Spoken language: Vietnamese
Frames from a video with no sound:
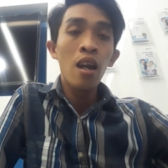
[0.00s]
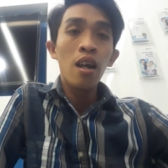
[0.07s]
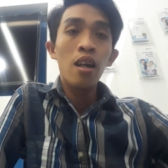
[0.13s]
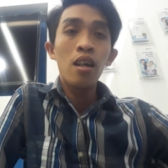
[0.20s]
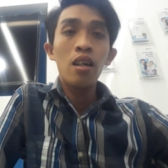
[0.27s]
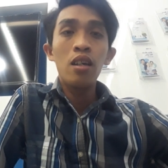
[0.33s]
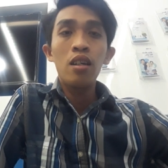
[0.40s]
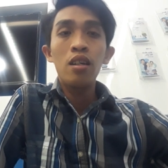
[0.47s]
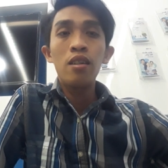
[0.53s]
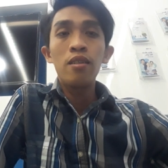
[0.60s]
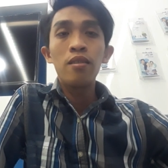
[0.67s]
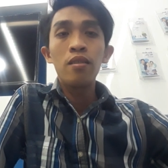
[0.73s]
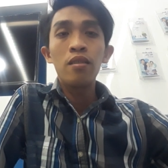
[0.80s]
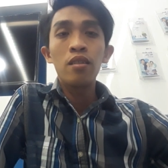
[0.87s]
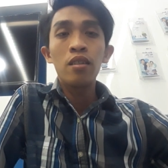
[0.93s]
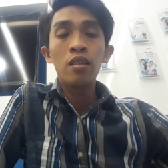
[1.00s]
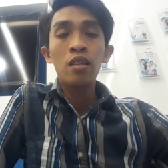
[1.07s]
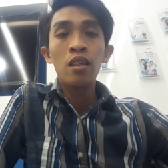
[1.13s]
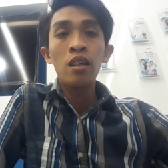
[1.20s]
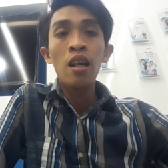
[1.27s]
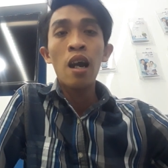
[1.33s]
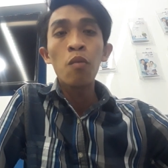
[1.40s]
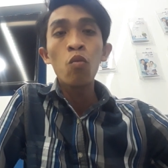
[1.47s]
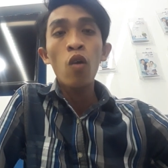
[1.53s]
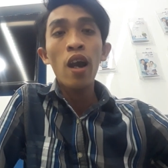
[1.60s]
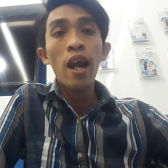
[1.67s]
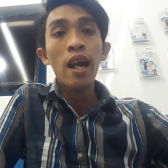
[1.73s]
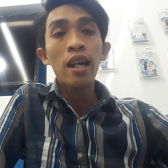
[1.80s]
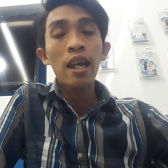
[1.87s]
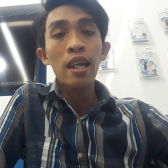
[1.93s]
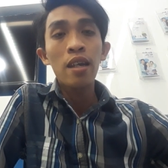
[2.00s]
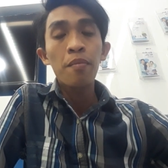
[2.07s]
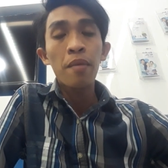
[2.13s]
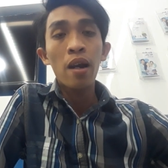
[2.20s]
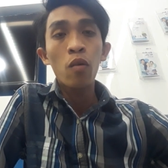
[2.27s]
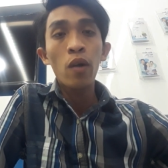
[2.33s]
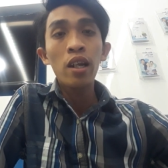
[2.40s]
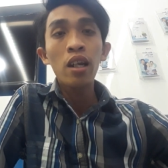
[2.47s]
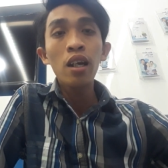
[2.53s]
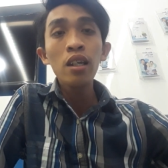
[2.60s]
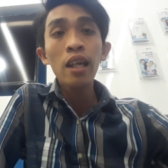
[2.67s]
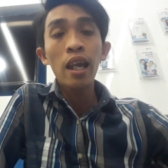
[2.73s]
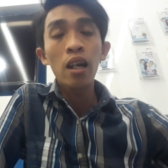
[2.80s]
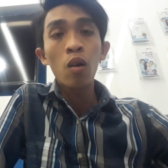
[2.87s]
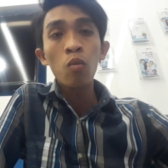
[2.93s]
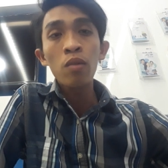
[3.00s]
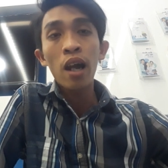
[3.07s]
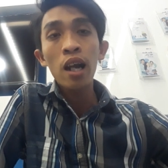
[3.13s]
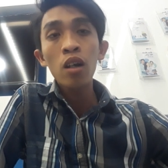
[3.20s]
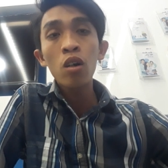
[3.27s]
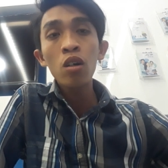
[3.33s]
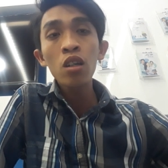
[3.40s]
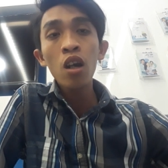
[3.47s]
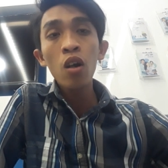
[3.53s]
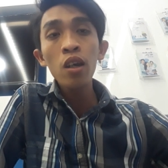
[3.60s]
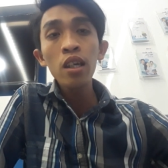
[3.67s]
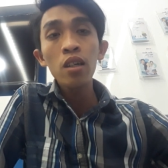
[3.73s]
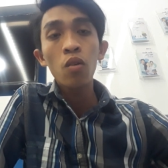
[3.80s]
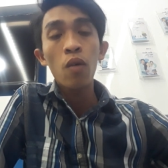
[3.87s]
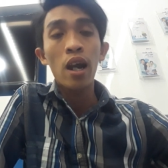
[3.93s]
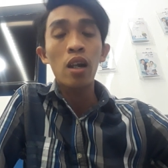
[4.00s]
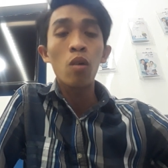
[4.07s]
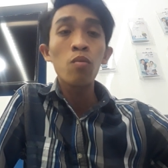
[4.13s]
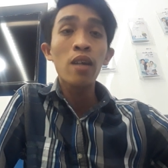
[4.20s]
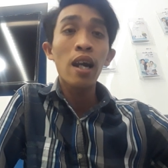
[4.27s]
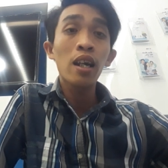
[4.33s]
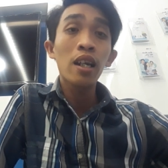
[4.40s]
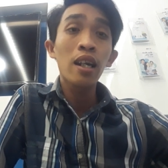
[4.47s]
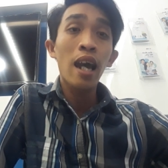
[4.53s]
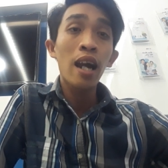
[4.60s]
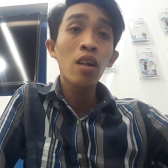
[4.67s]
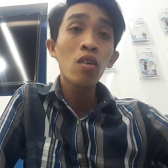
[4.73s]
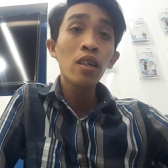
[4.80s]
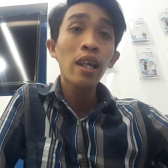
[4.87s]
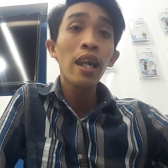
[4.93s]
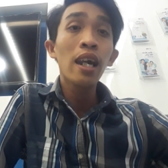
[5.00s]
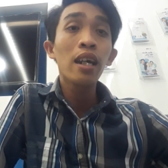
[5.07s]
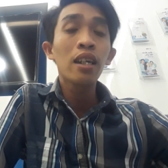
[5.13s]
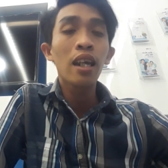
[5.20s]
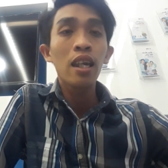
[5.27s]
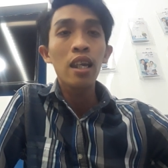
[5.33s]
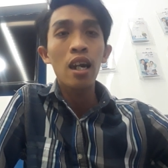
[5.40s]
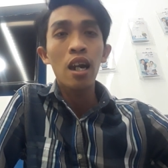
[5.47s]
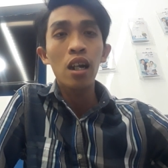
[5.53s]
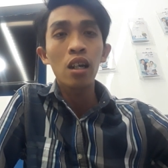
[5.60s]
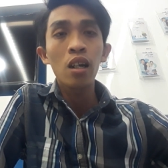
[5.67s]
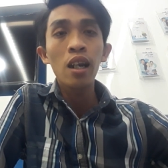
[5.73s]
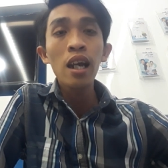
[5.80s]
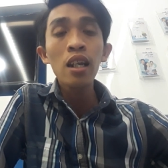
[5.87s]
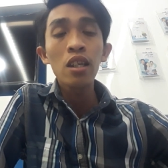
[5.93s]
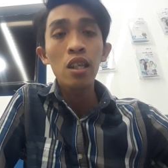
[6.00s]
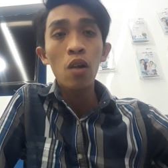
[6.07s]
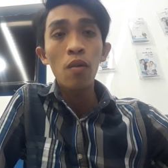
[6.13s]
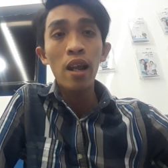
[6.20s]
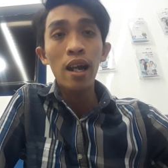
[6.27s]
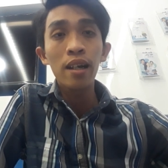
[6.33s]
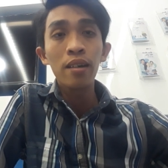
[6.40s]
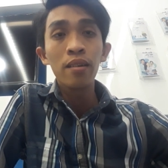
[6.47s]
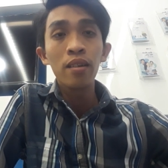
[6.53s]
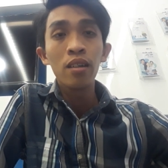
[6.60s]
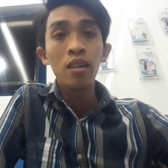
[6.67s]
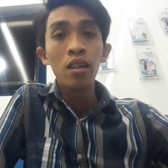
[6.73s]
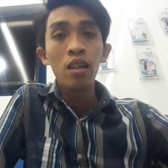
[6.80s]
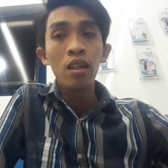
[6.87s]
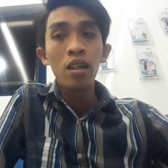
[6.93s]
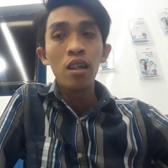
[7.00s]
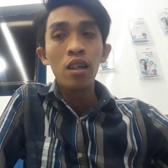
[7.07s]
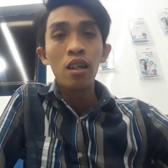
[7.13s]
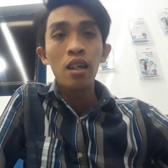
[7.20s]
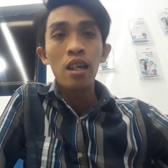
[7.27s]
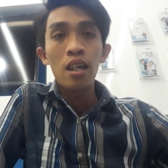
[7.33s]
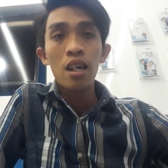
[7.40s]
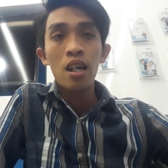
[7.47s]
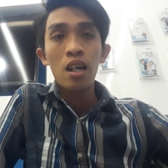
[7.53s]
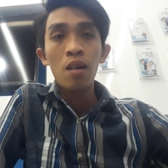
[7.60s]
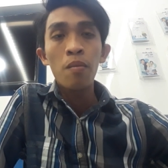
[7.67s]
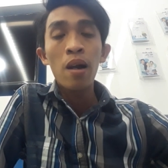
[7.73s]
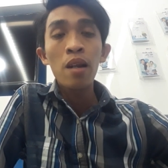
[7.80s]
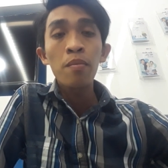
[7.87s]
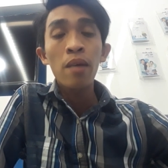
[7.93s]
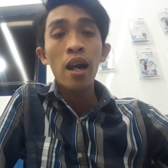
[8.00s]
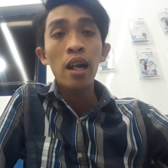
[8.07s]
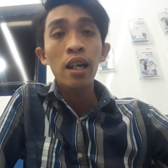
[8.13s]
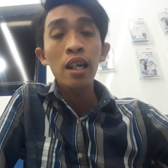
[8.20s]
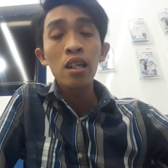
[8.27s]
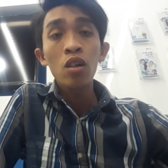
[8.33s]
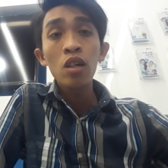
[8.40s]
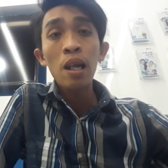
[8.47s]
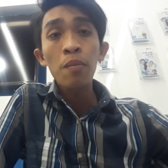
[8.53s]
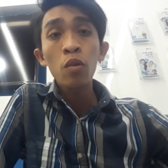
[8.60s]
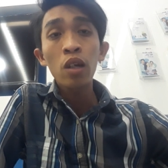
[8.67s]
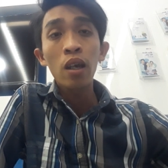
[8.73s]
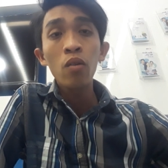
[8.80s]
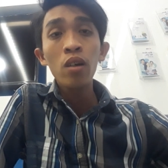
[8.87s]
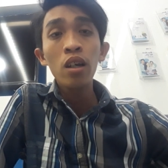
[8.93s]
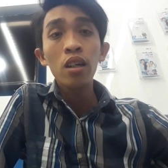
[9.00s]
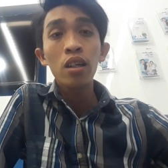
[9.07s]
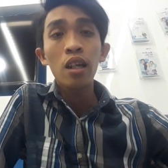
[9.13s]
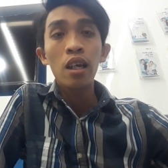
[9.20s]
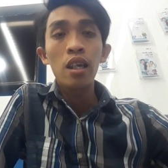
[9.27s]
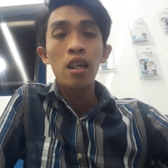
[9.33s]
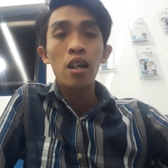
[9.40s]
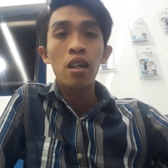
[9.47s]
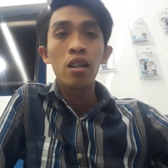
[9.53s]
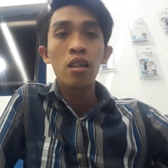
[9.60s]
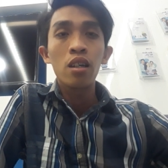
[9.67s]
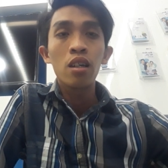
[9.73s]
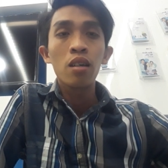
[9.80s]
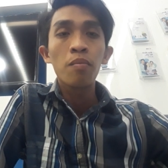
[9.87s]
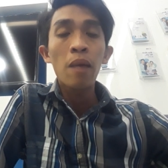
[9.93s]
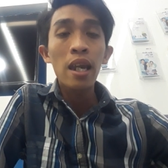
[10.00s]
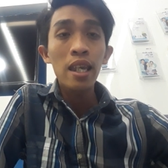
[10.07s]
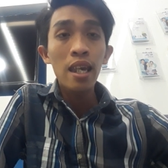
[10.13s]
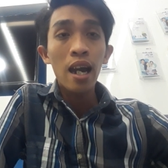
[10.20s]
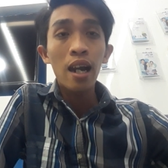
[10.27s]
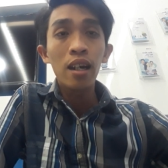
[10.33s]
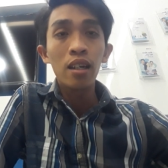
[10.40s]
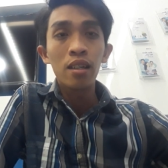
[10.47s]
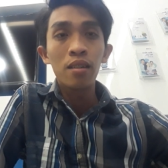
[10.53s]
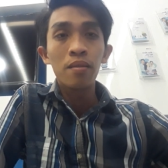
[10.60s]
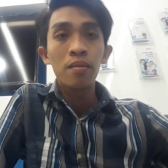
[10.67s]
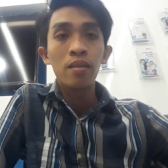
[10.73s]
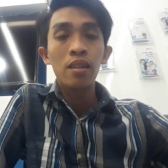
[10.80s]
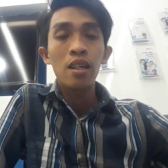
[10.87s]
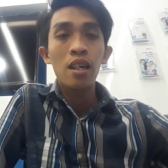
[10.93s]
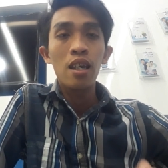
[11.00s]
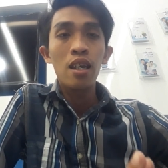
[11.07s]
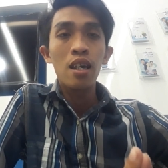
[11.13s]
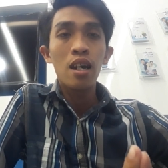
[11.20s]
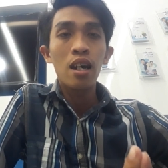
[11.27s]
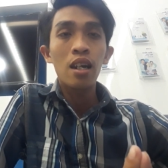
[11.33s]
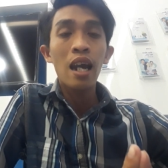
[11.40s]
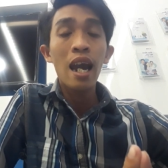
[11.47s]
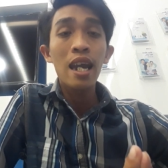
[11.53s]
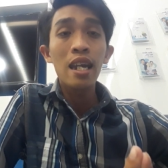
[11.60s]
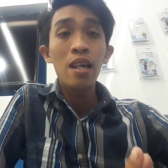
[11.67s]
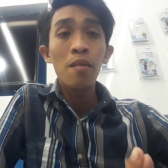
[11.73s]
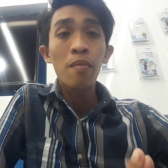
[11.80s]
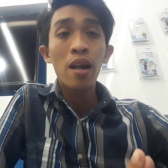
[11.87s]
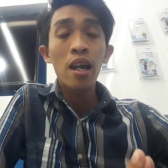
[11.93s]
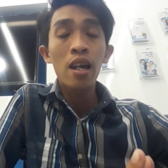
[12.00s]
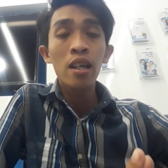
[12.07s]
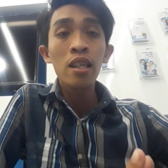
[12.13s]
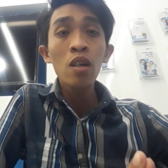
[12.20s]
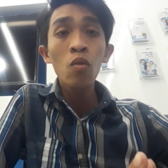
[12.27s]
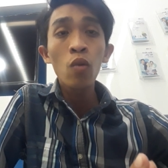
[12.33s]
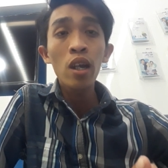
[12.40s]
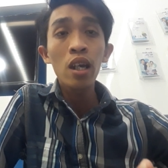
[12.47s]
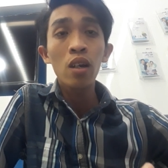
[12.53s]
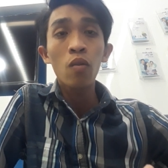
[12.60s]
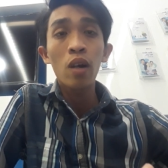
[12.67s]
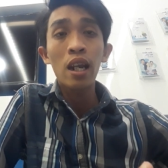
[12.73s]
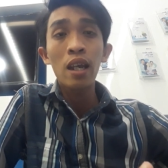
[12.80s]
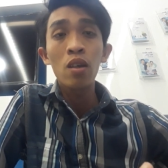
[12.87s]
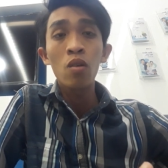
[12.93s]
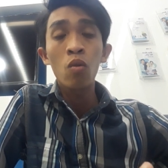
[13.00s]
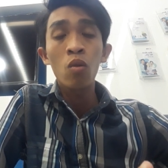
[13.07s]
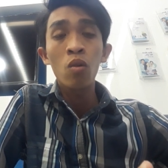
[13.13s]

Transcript: à, hôm qua thì mà Nguyễn Trấn thì cũng đã có nói và cũng đã đã có nghe thì à, rất là nhiều lần thì à, bên mà kinh của Nam Tú Tiểu á, thì à, bây giờ thì à, thầy mà Nhất Nguyên và thầy